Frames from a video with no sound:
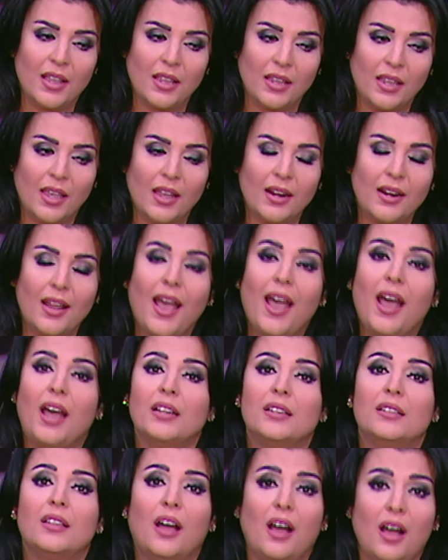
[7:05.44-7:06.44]
كان
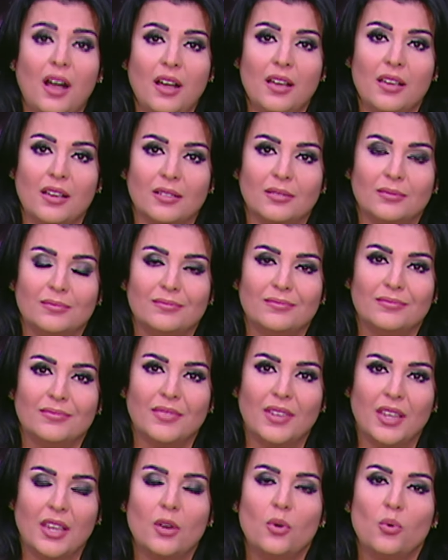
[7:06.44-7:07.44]
احد ضحايا
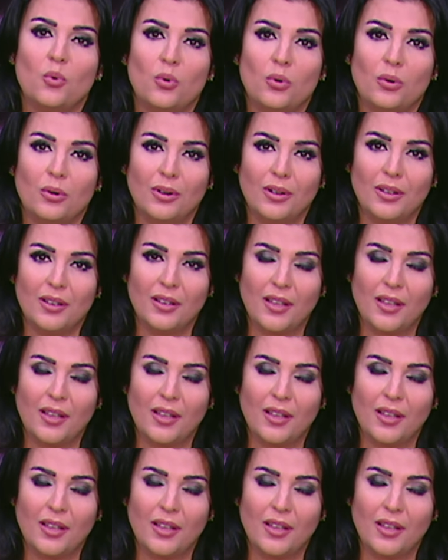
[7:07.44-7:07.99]
انه